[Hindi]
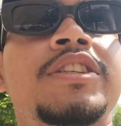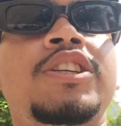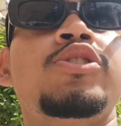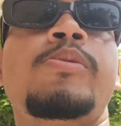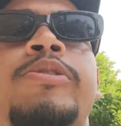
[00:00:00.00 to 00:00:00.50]

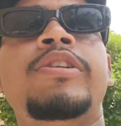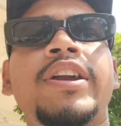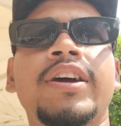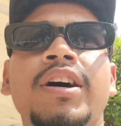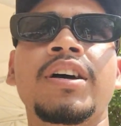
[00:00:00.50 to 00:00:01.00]
स्टैचू ऑफ
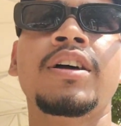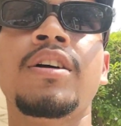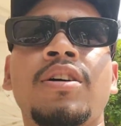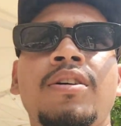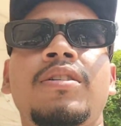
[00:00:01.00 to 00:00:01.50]
यूनिटी का
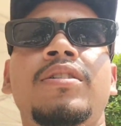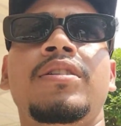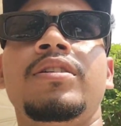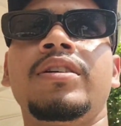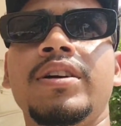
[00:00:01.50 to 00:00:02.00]

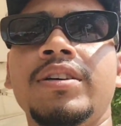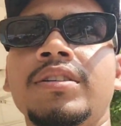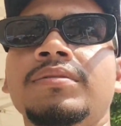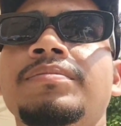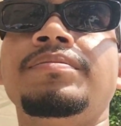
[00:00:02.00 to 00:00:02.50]
और
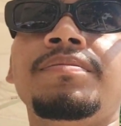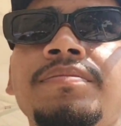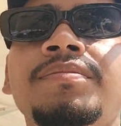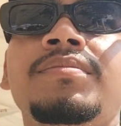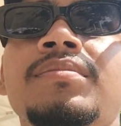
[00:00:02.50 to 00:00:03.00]

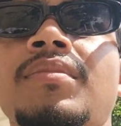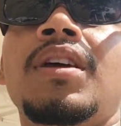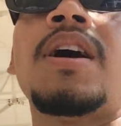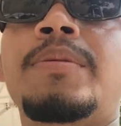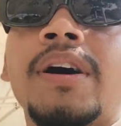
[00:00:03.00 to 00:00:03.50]

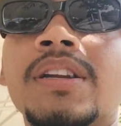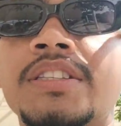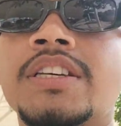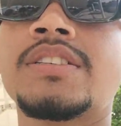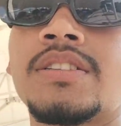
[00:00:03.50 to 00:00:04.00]
अब हर
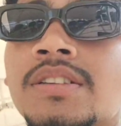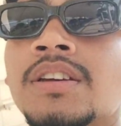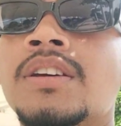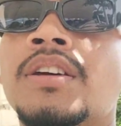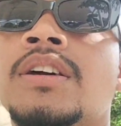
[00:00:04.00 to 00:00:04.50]
चीज़
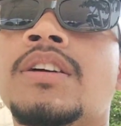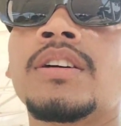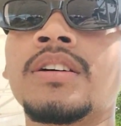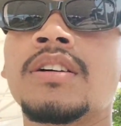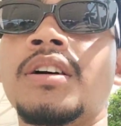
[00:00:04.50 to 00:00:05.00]

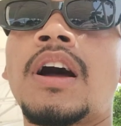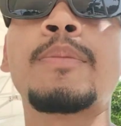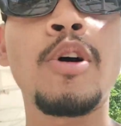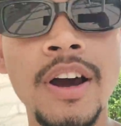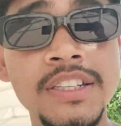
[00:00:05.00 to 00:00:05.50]

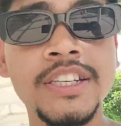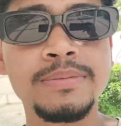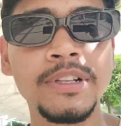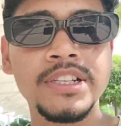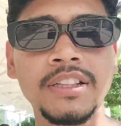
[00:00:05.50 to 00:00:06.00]
आपको हर चीज़
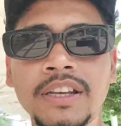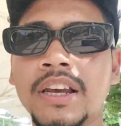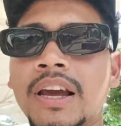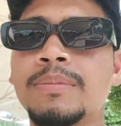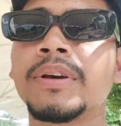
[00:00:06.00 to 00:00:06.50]
मिल सकती
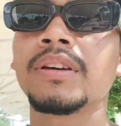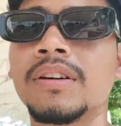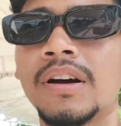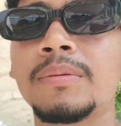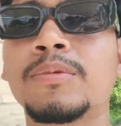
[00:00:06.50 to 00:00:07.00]
है यहाँ पे
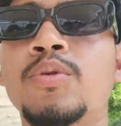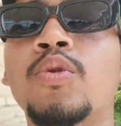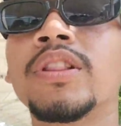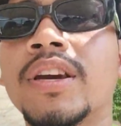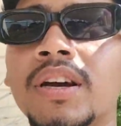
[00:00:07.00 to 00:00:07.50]
आपको
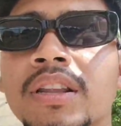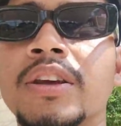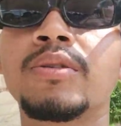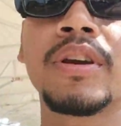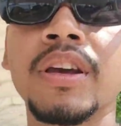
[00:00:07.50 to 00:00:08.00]
कोई दिक्कत
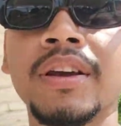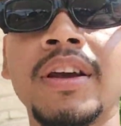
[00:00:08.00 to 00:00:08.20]
नहीं होगी